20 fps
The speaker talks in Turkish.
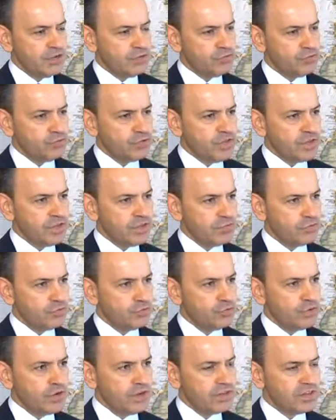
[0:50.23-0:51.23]
Türkiye'nin
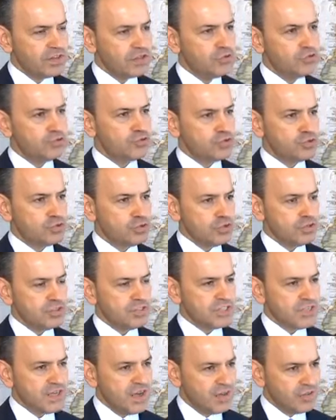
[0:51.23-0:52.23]
dünyadaki gücünü,
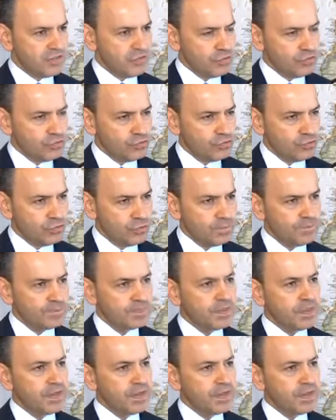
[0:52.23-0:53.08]
siyasi gücünü,